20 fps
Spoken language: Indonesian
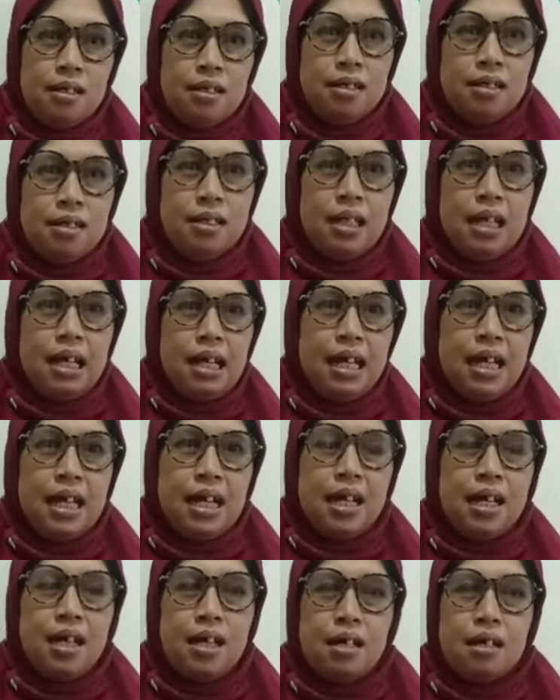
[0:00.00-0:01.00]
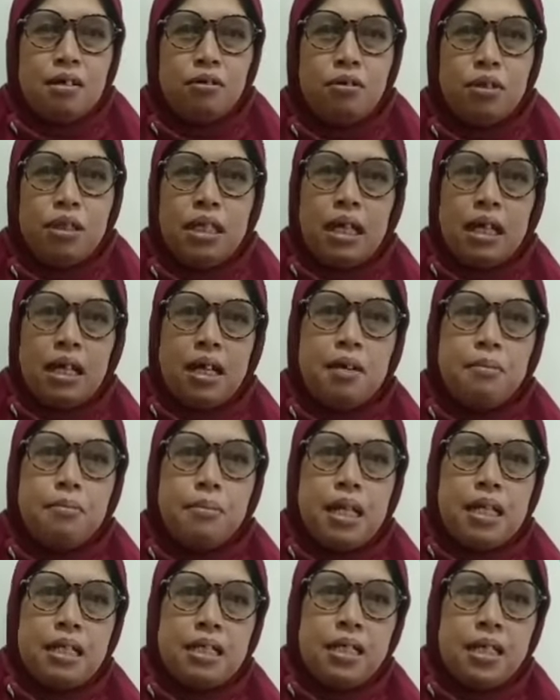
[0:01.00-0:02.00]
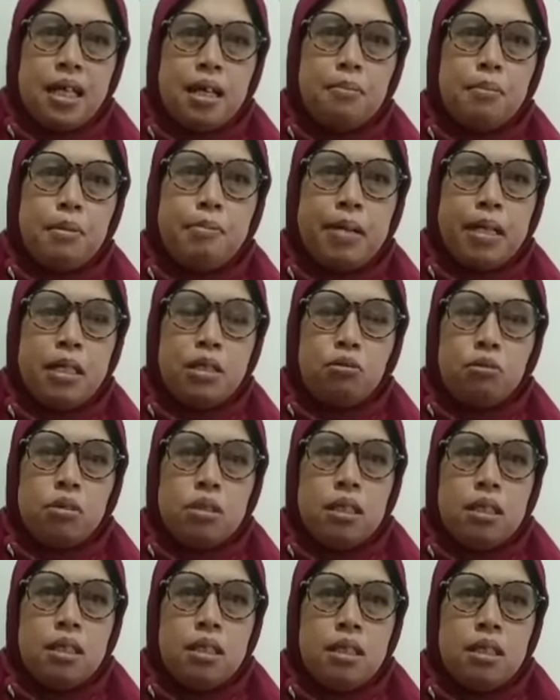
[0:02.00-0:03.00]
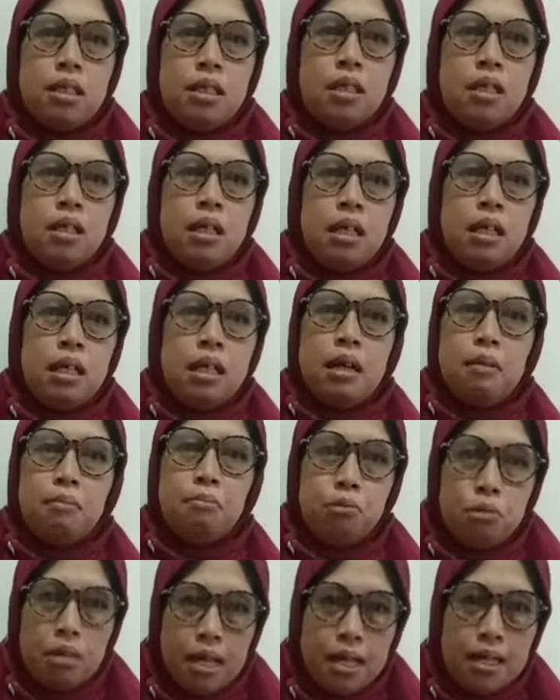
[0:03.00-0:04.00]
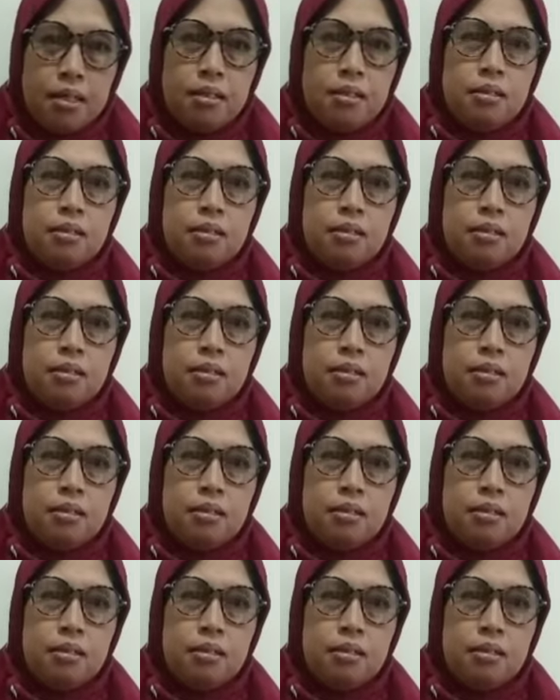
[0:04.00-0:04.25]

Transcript: sekarang usia kehamilan saya memasuki 6 bulan